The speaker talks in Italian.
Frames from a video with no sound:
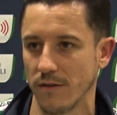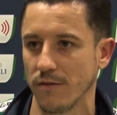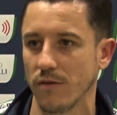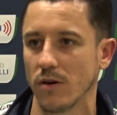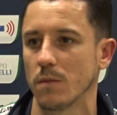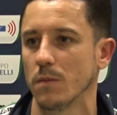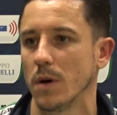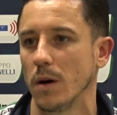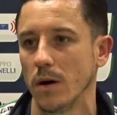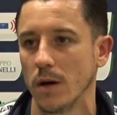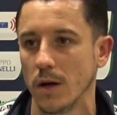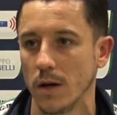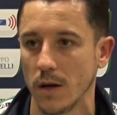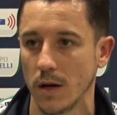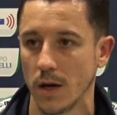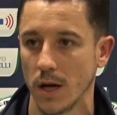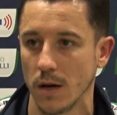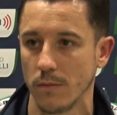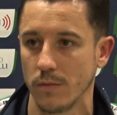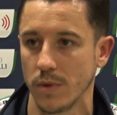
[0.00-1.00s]
forma
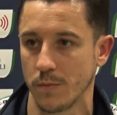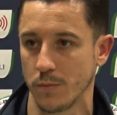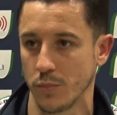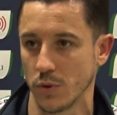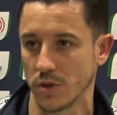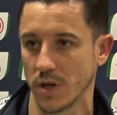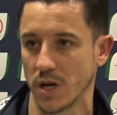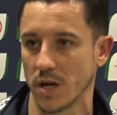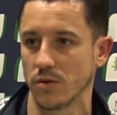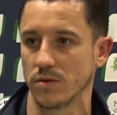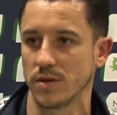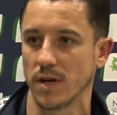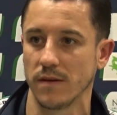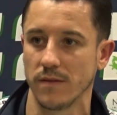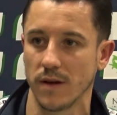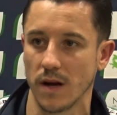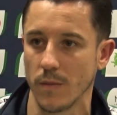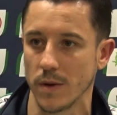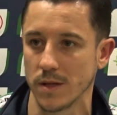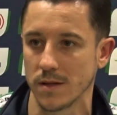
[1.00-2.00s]
per poter aiutare
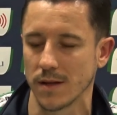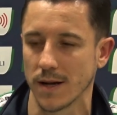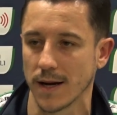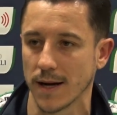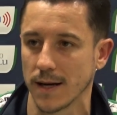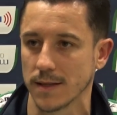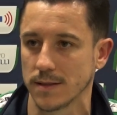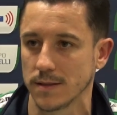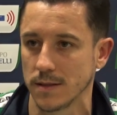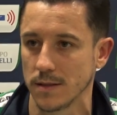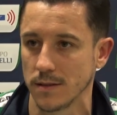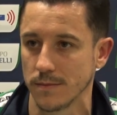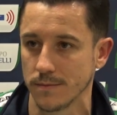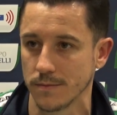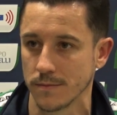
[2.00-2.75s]
veramente i ragazzi.